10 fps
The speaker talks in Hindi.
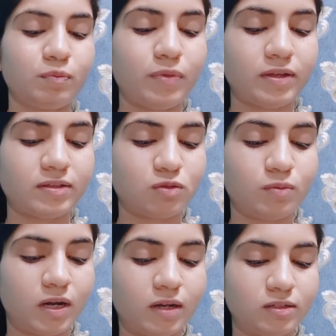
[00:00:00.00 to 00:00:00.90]
पेस्ट
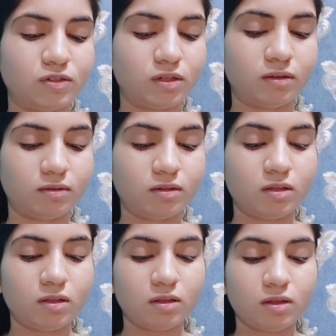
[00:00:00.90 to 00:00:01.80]
बना लीजिए
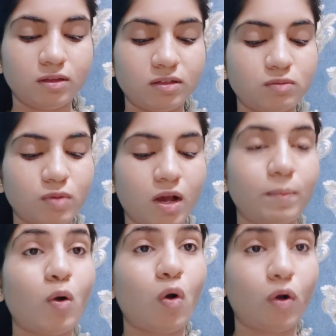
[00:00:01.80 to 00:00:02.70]
इसमें आप
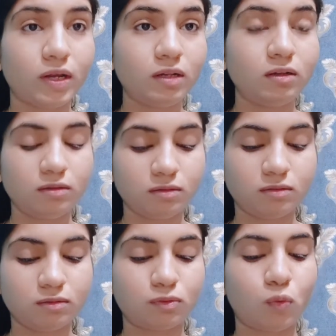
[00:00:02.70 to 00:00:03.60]
ऑयल
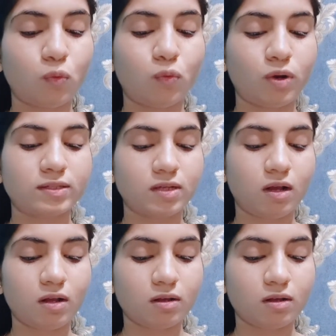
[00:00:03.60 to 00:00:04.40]
थोड़ा सा